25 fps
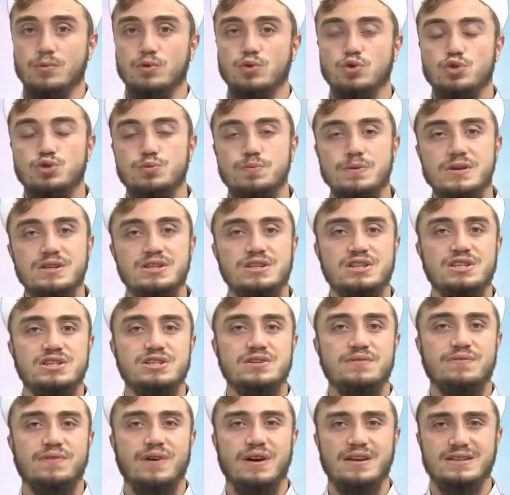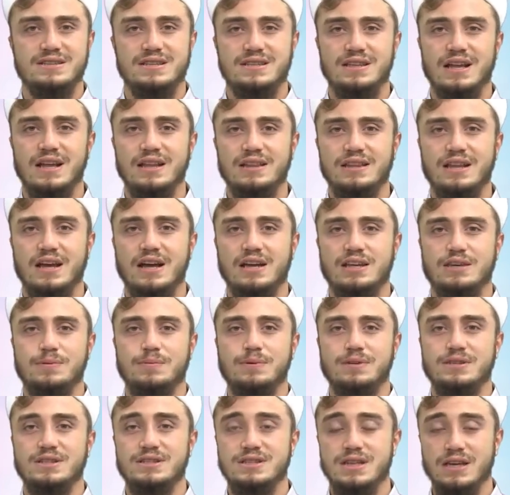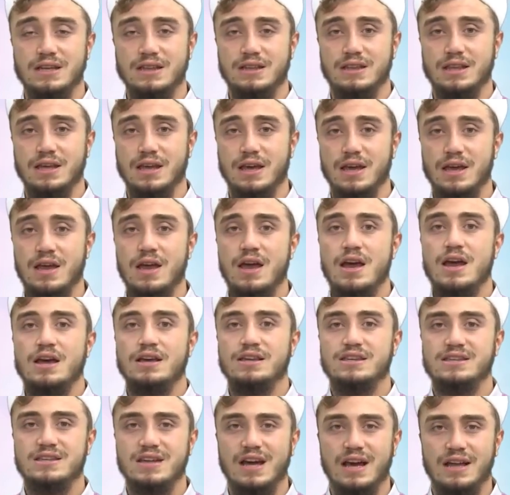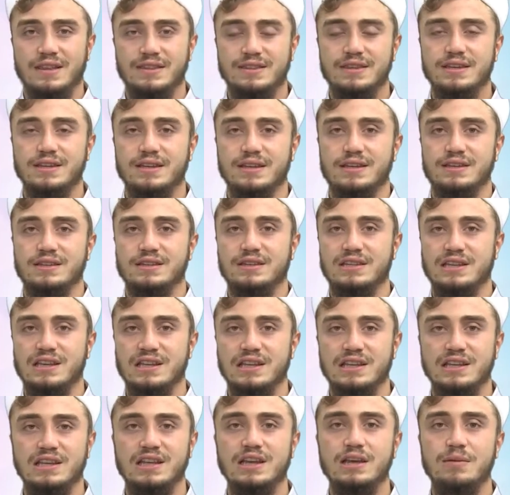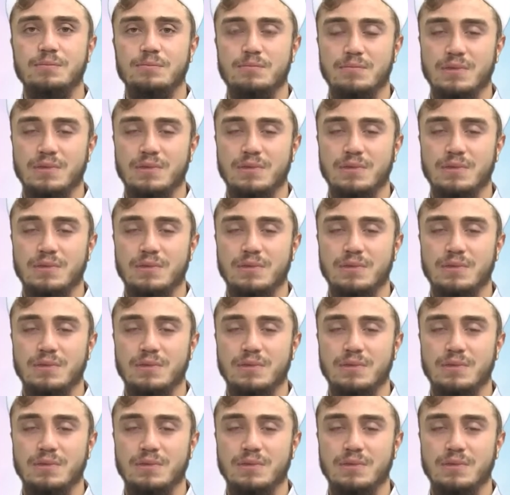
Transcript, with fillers: 3-5 kişi fazladan takip edecek diye kendi dini,